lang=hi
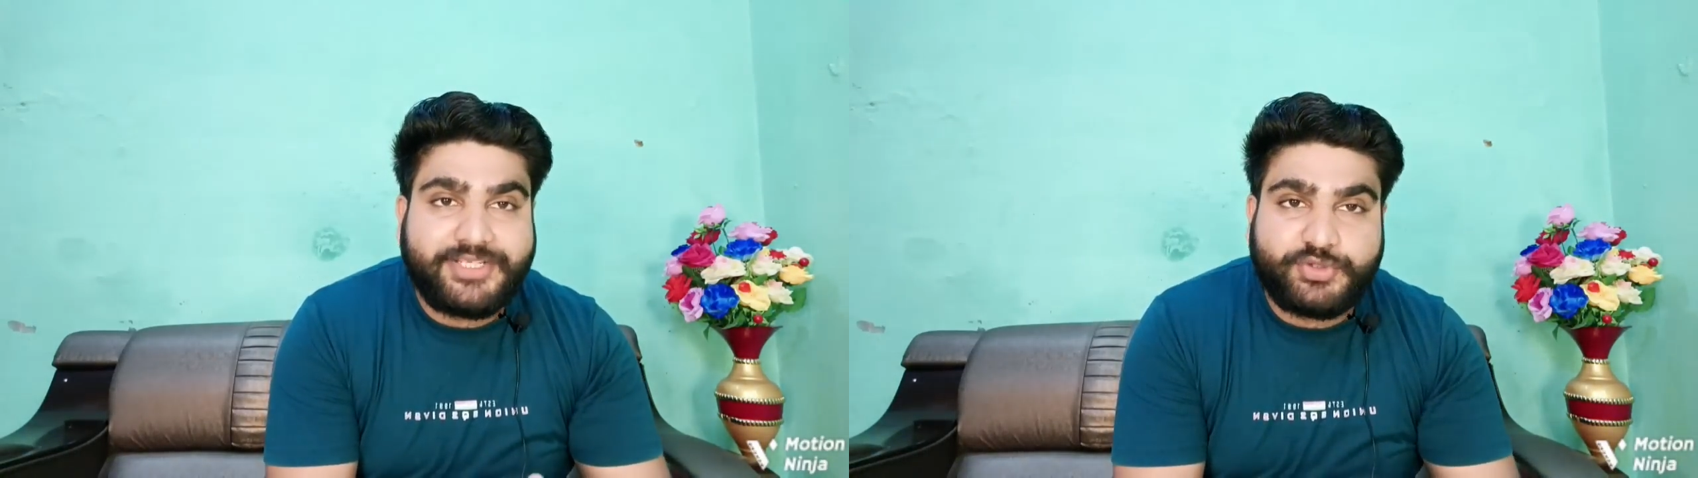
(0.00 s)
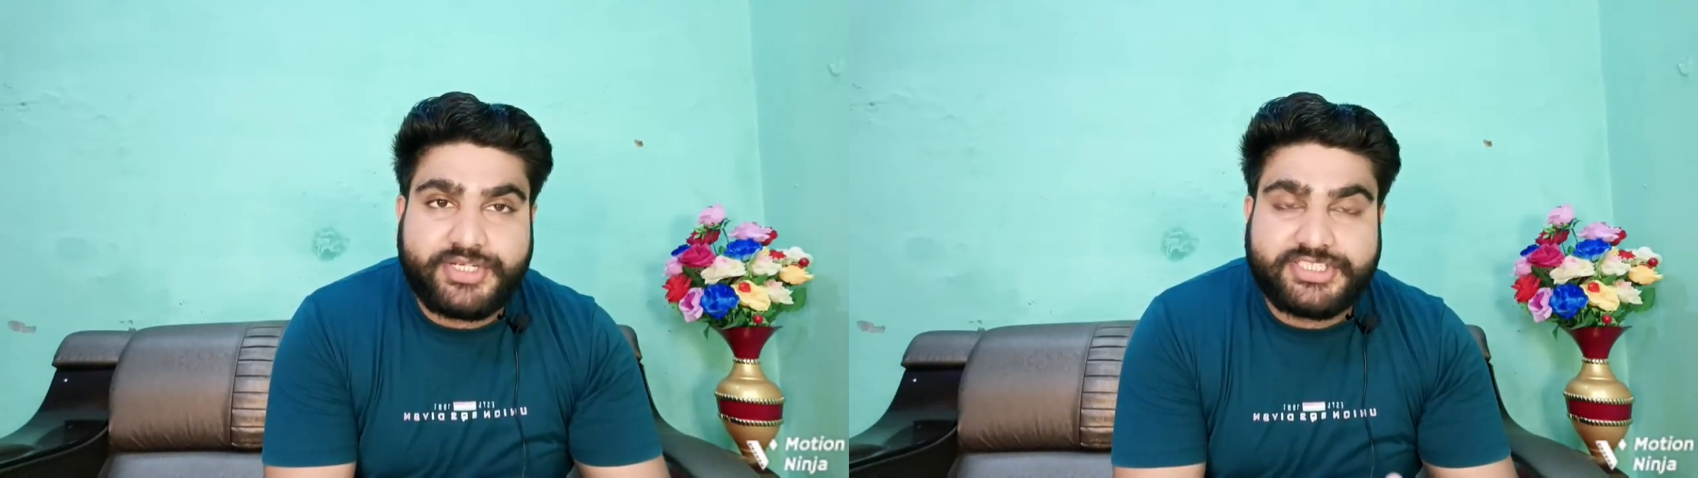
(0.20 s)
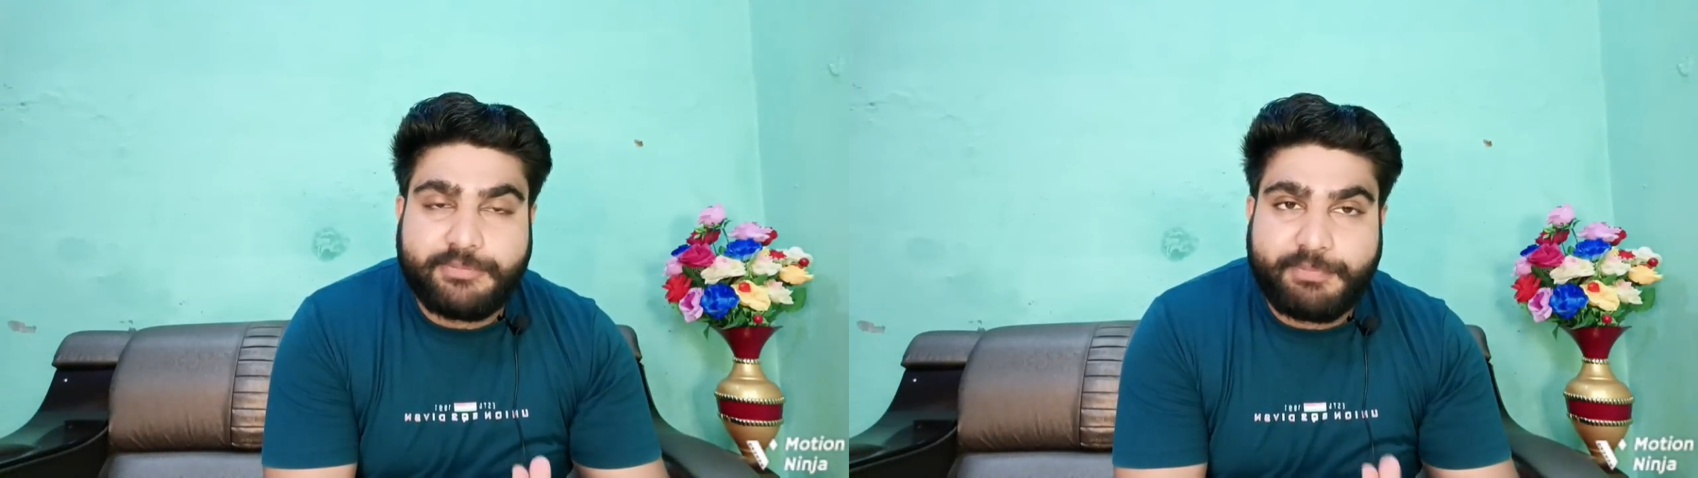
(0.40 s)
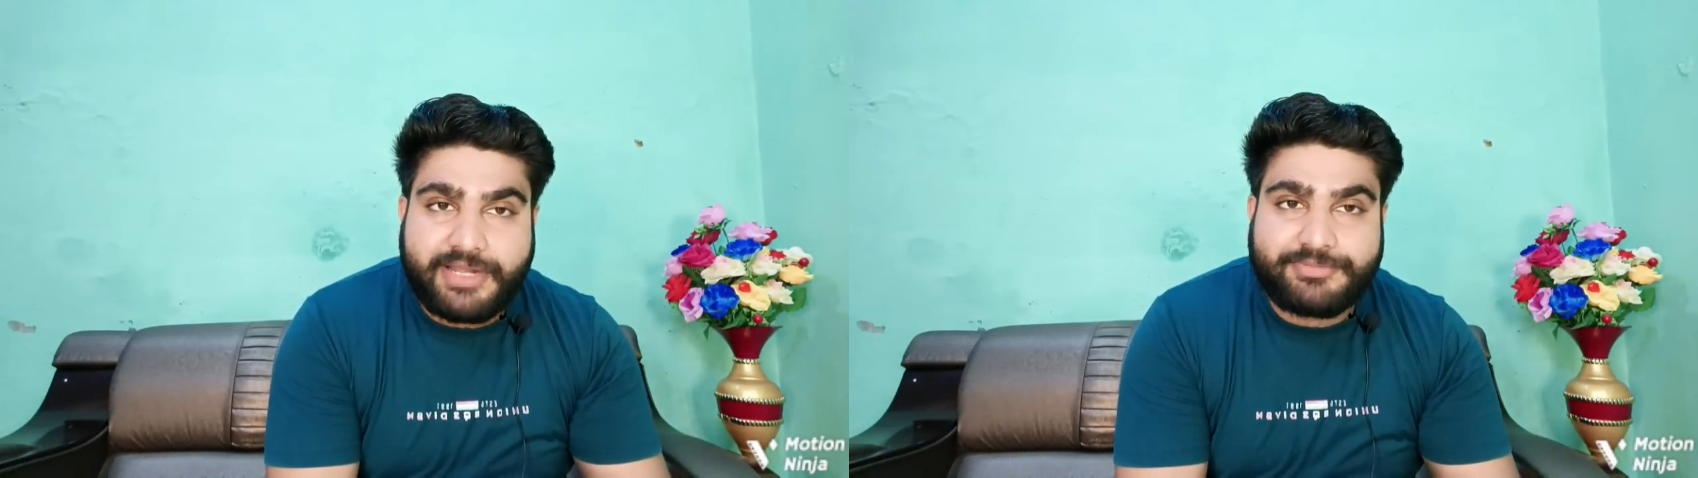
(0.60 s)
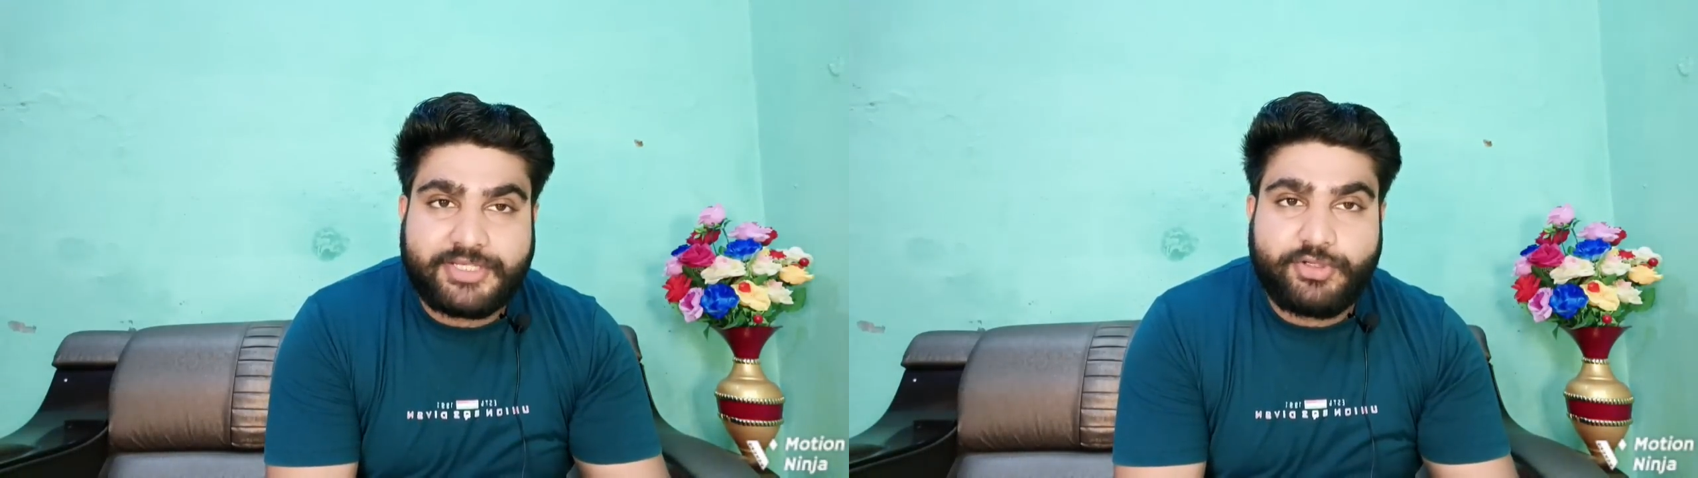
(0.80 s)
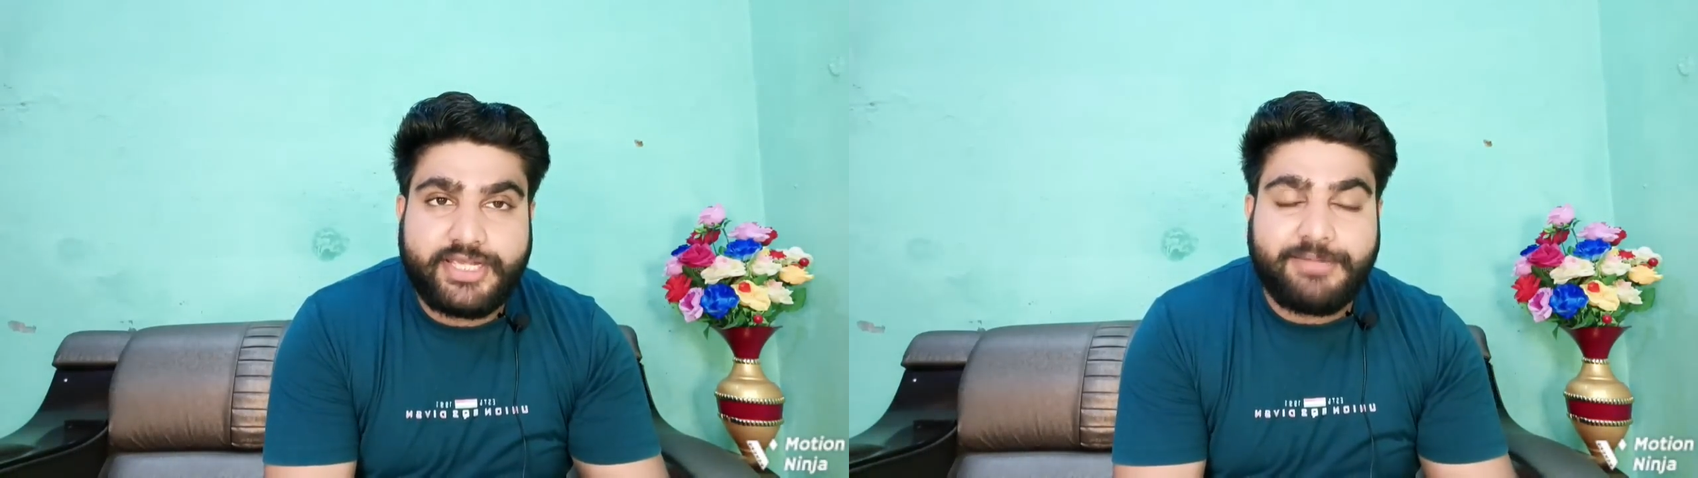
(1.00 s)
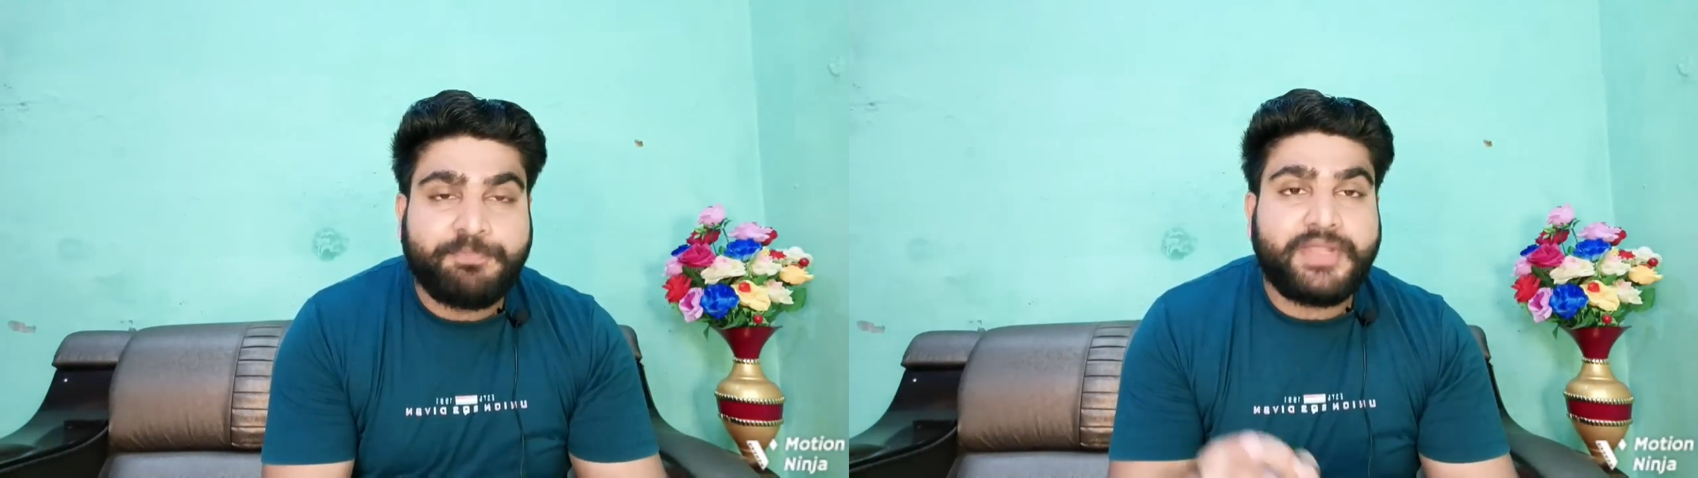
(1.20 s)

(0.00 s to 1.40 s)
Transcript: एजुकेशन प्राप्त की हुई है